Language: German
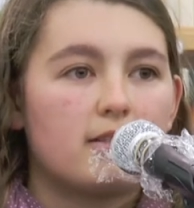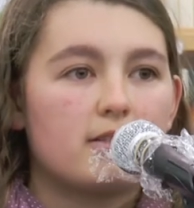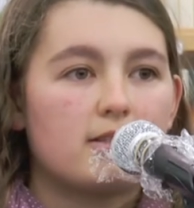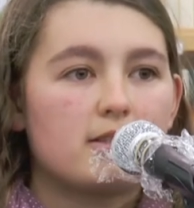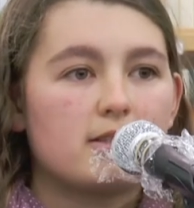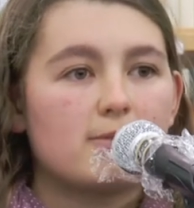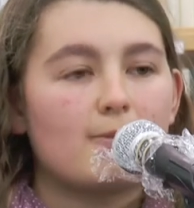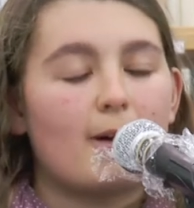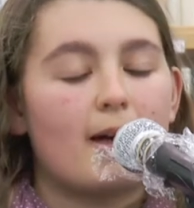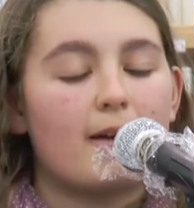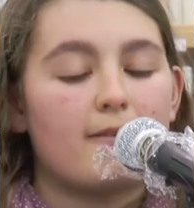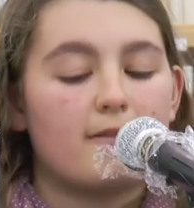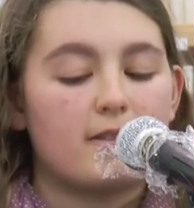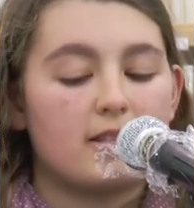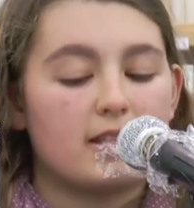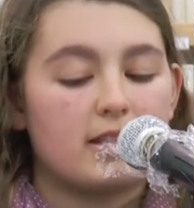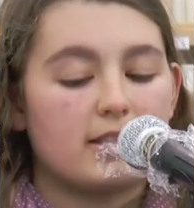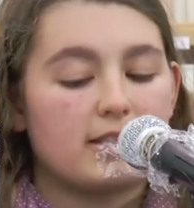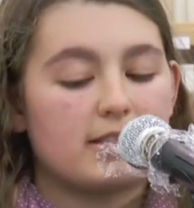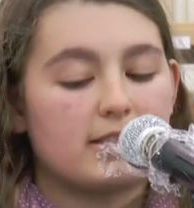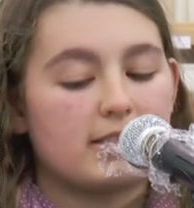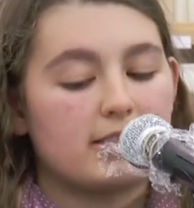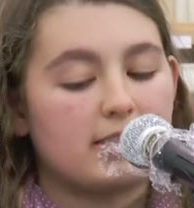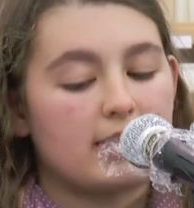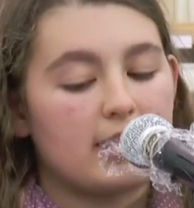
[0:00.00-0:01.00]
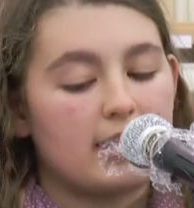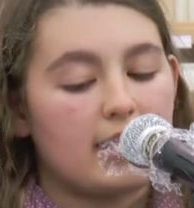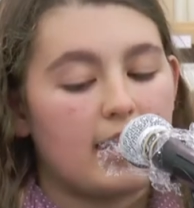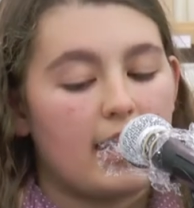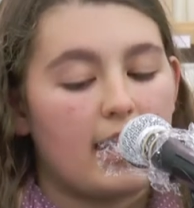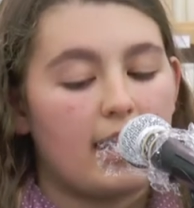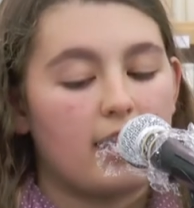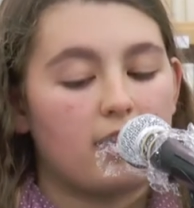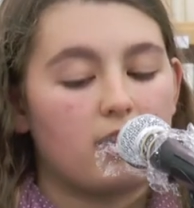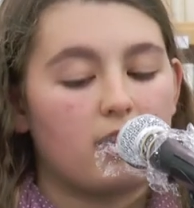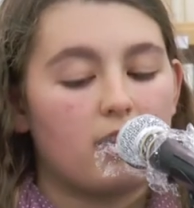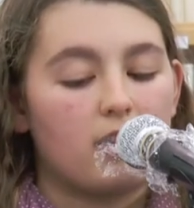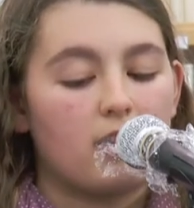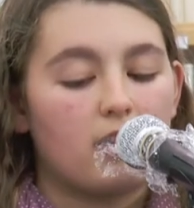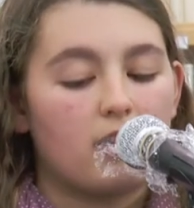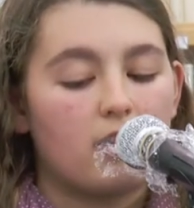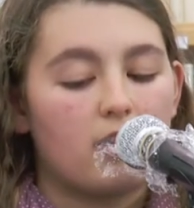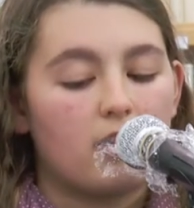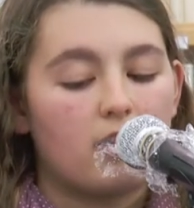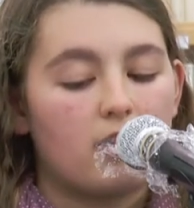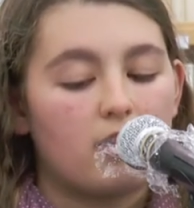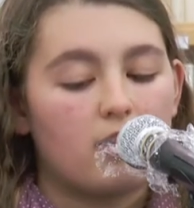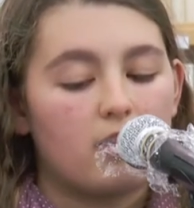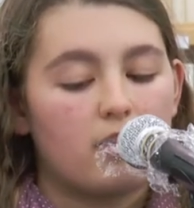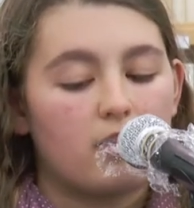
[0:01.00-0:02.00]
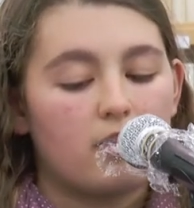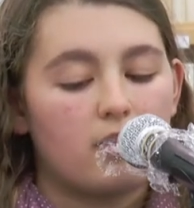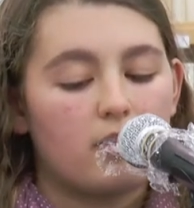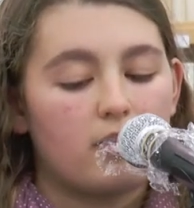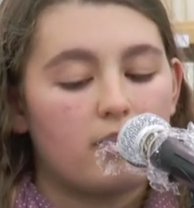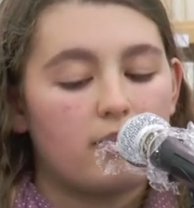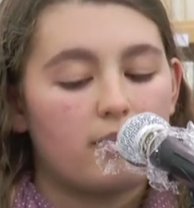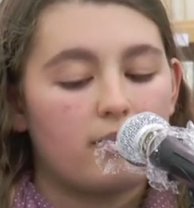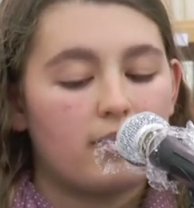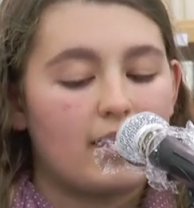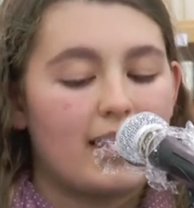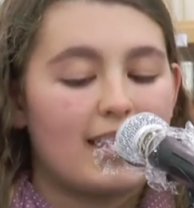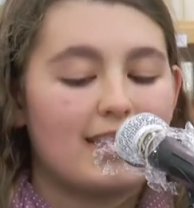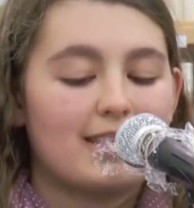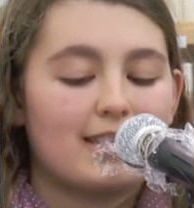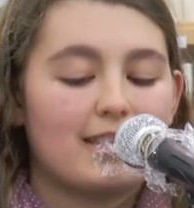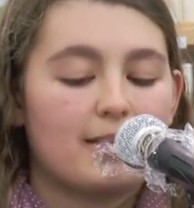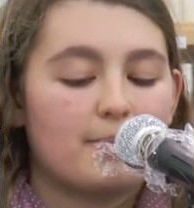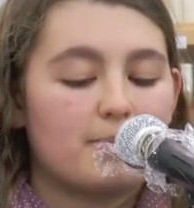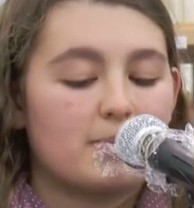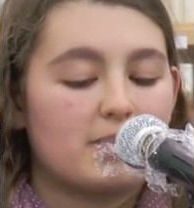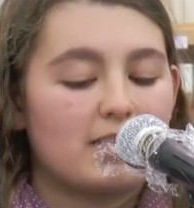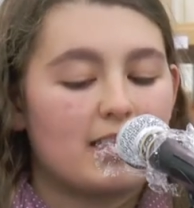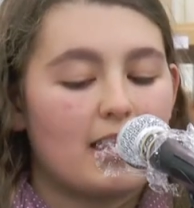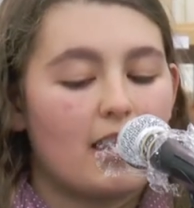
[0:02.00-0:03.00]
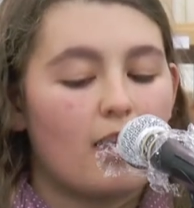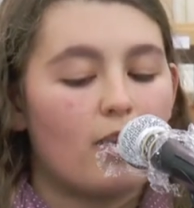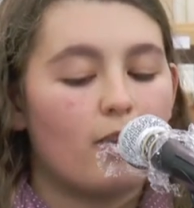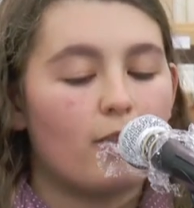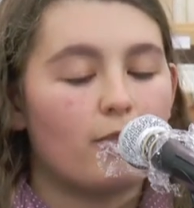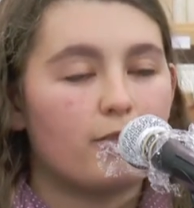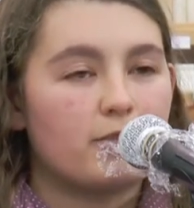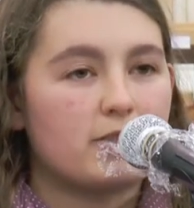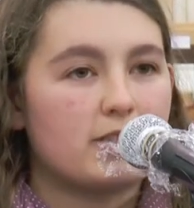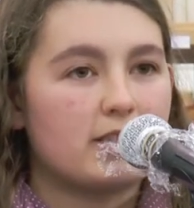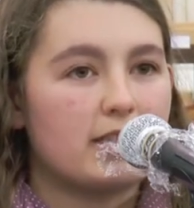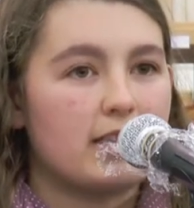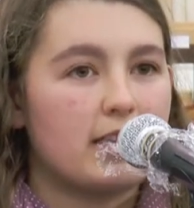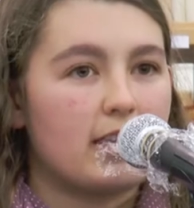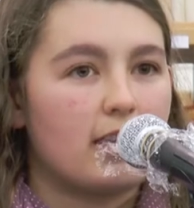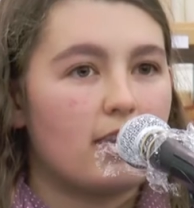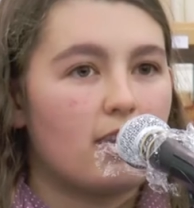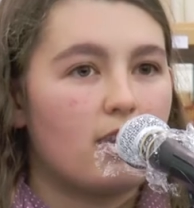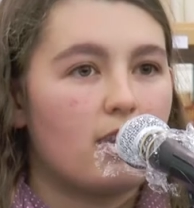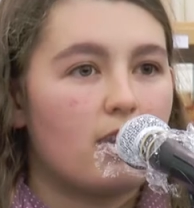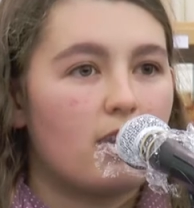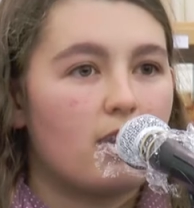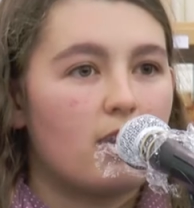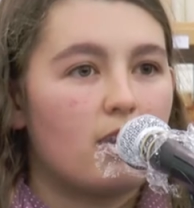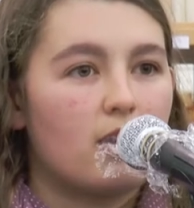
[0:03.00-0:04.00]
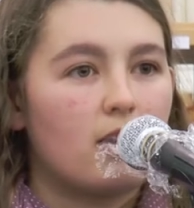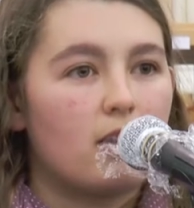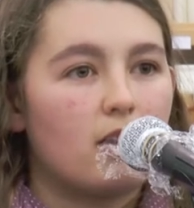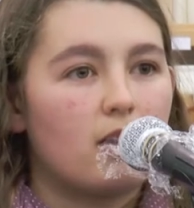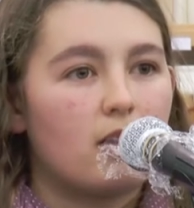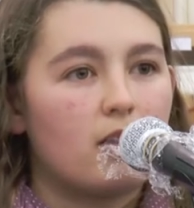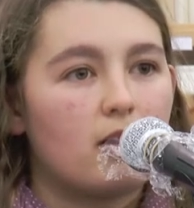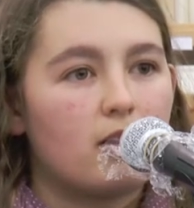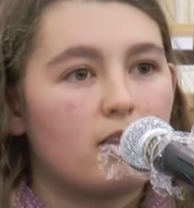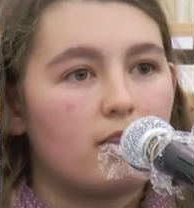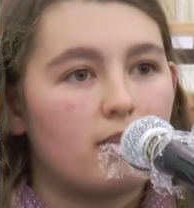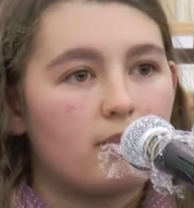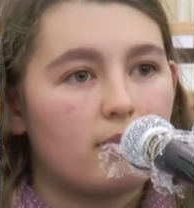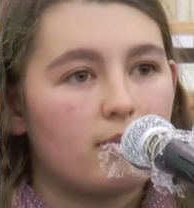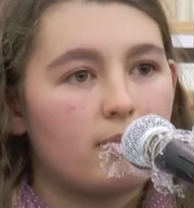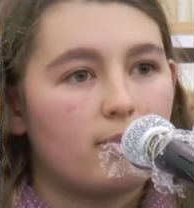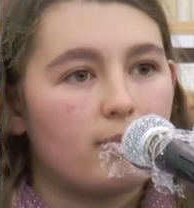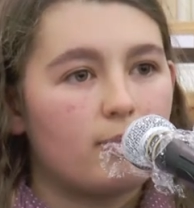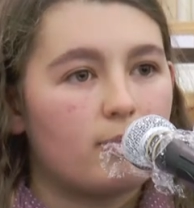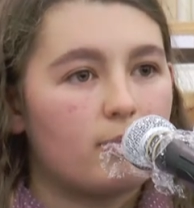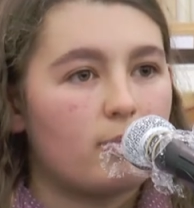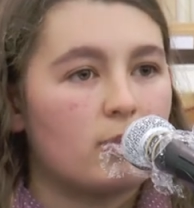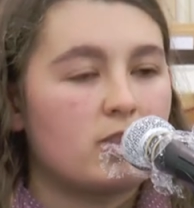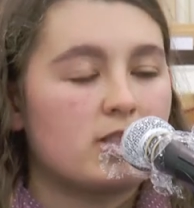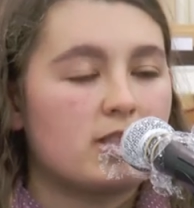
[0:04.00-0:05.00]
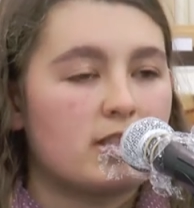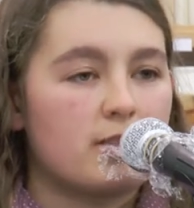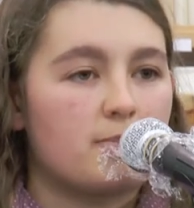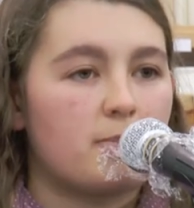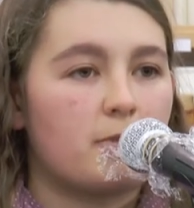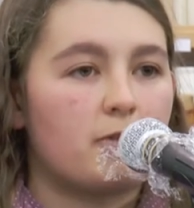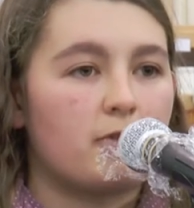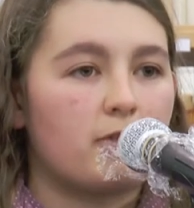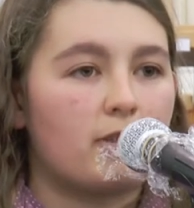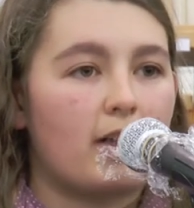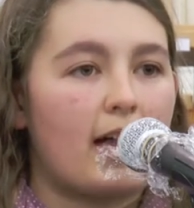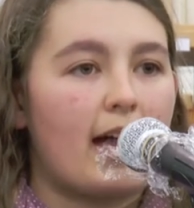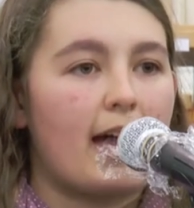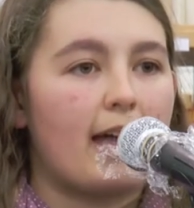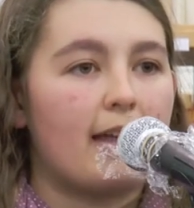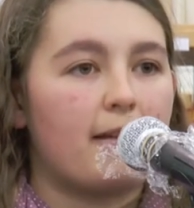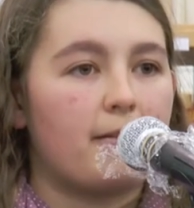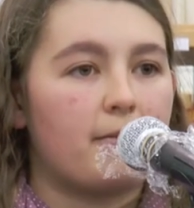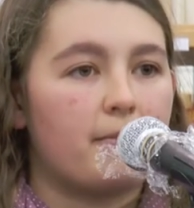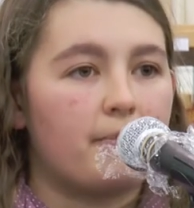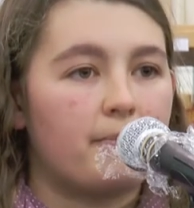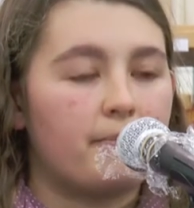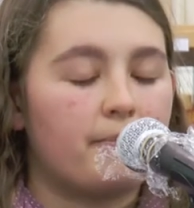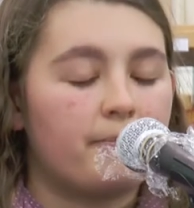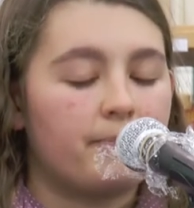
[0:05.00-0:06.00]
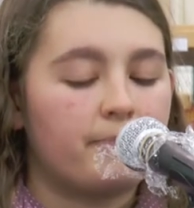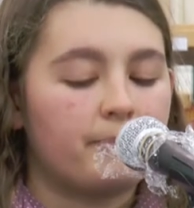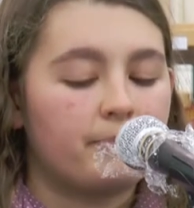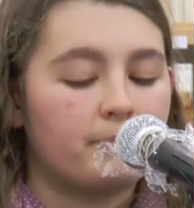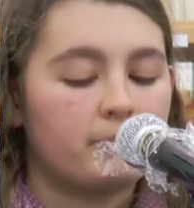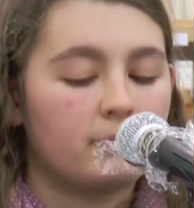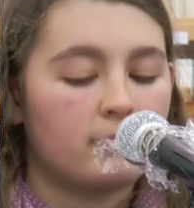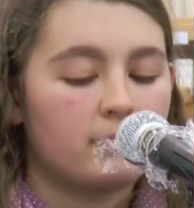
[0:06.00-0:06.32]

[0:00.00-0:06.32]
Zweifel nisten sich ein. Vielleicht gibt sie auf, sie muss sich befreien.